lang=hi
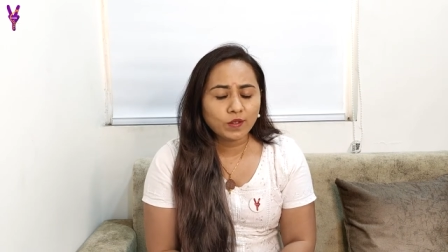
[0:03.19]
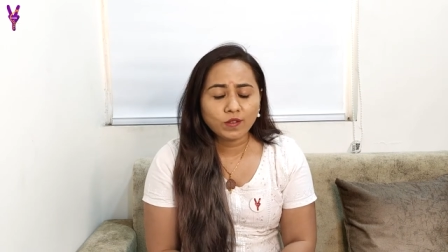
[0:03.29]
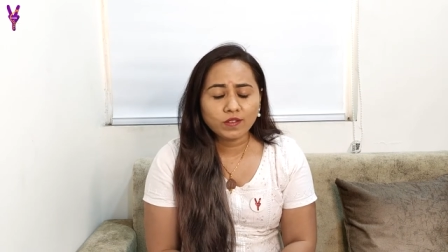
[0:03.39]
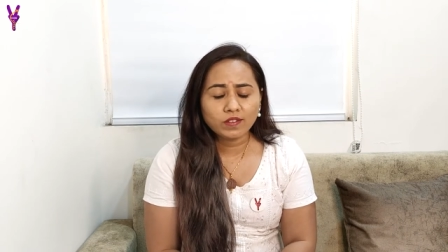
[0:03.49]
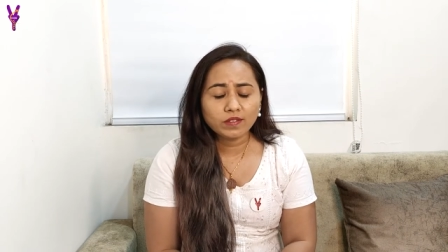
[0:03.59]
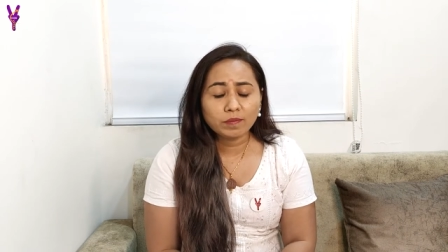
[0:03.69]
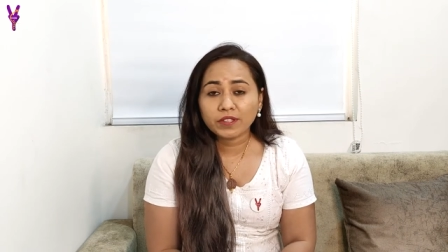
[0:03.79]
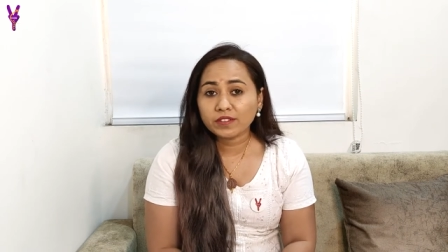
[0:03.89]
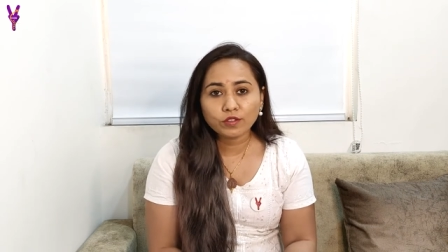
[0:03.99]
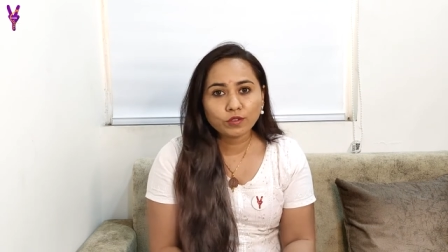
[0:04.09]
और
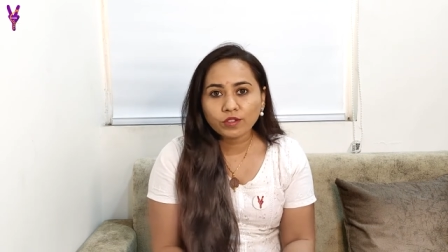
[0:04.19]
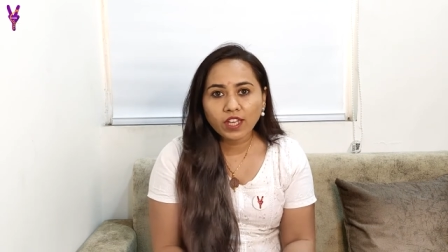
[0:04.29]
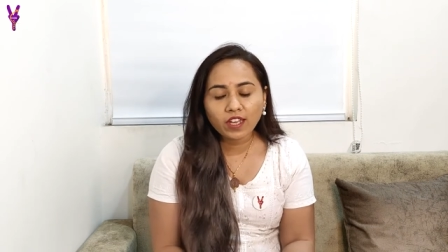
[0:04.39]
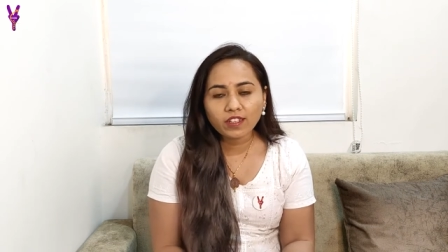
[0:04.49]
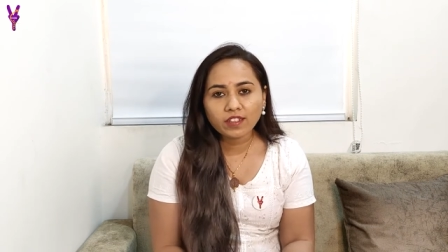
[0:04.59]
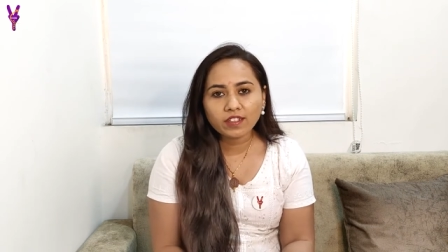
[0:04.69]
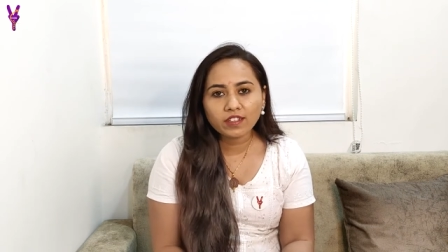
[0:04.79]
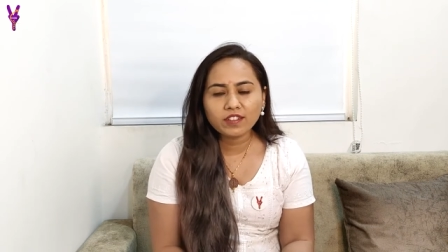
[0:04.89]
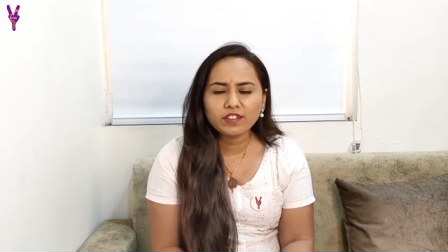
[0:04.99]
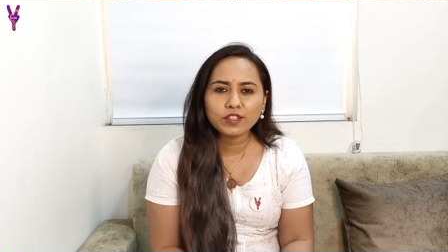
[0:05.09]
पैसे तो कोई है नहीं
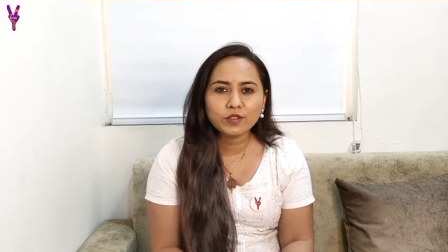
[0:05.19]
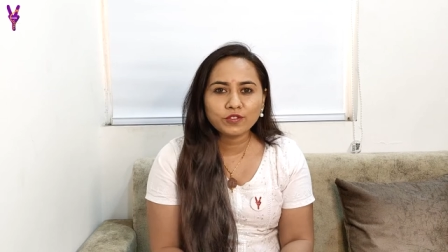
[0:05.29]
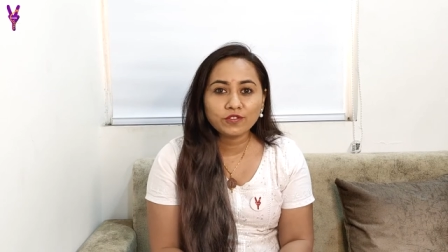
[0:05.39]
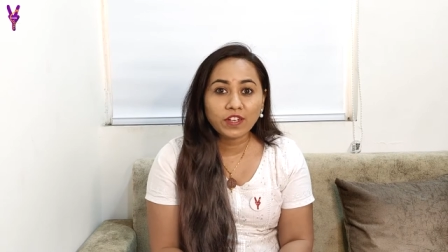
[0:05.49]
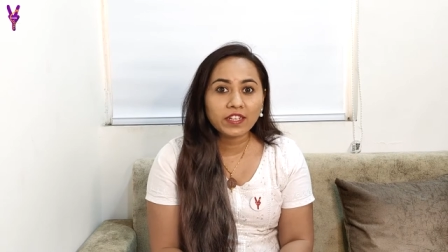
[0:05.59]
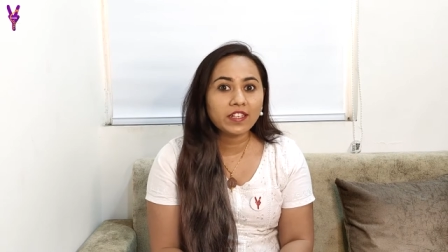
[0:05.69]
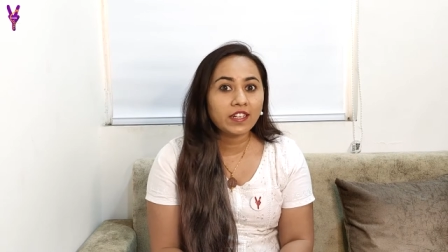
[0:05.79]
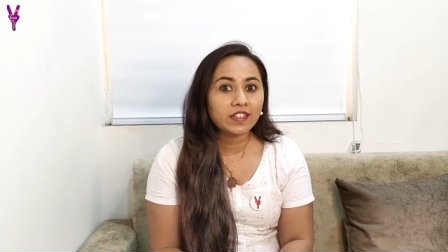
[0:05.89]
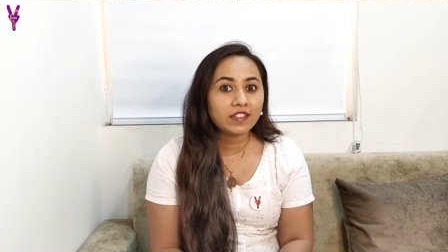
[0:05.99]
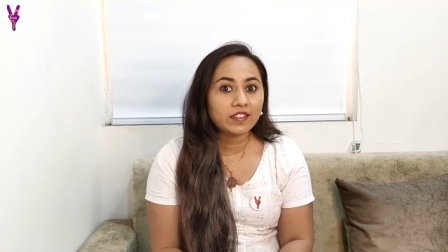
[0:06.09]
लेकिन थ्री टू फाइव
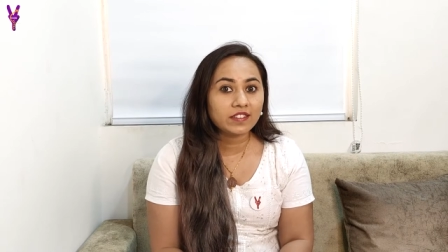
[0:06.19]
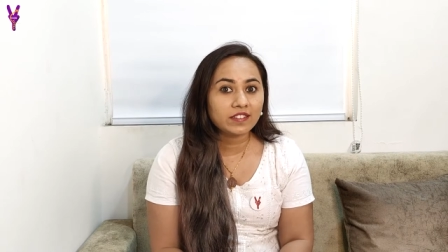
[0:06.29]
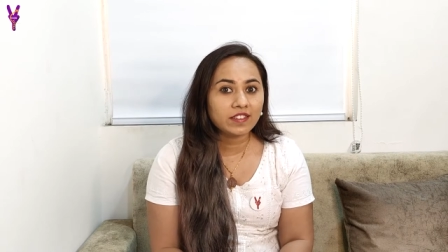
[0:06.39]
लाख